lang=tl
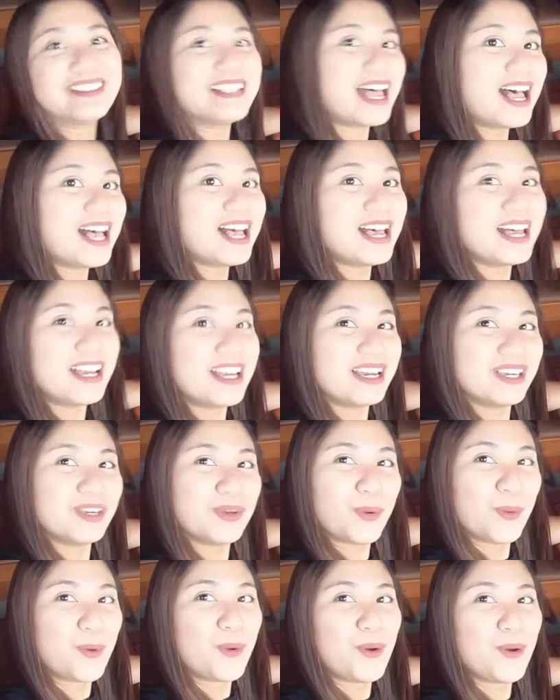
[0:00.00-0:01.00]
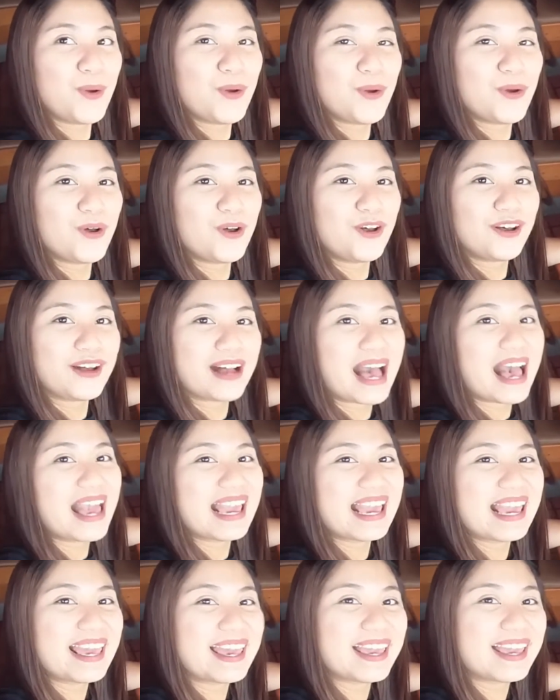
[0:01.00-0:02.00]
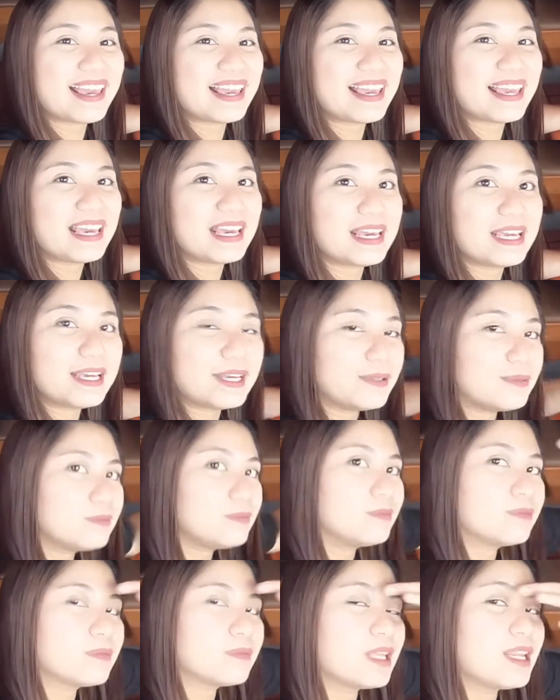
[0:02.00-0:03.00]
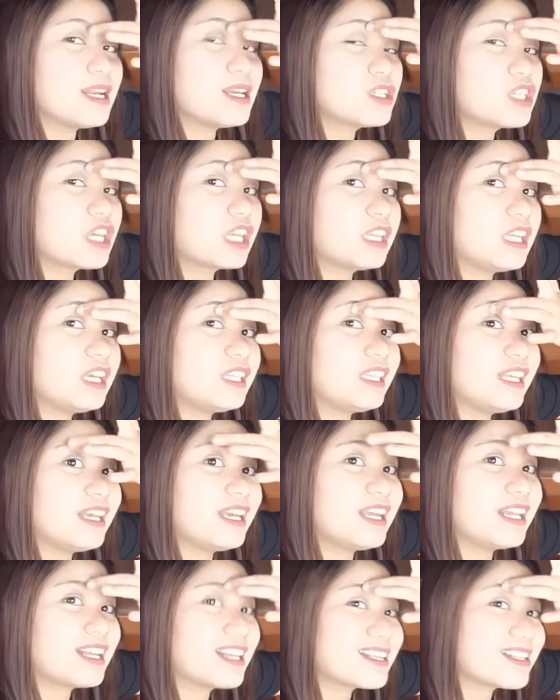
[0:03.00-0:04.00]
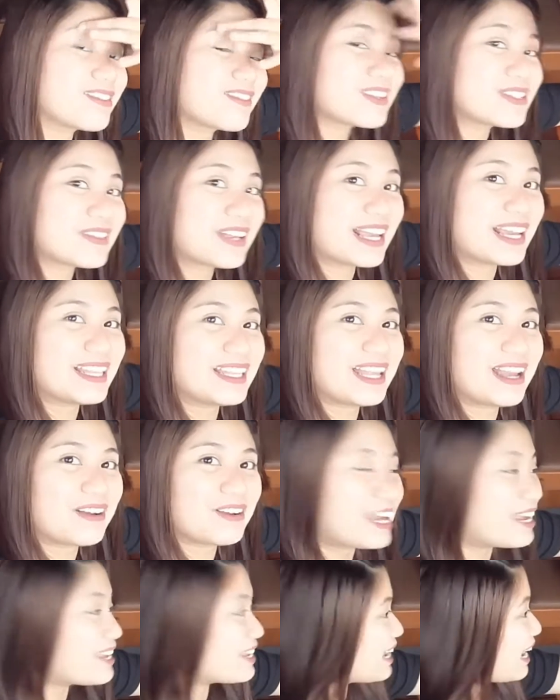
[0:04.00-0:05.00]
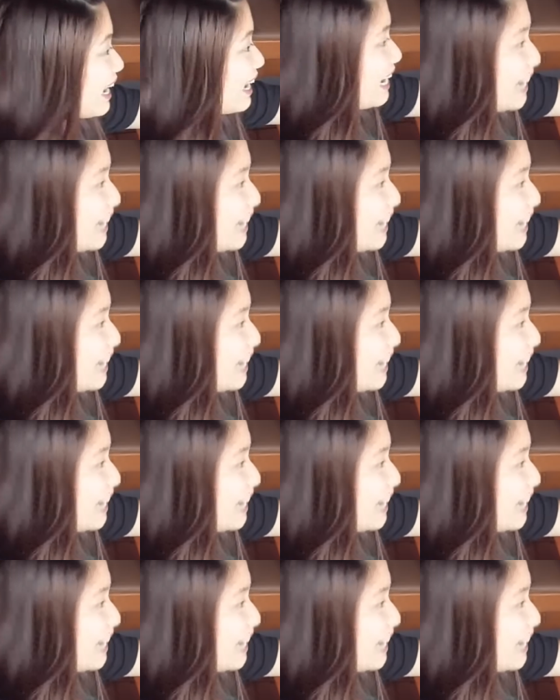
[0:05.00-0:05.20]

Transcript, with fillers: tayo. Kain. Hindi na siya titingin kasi mas maganda. Ganyan ka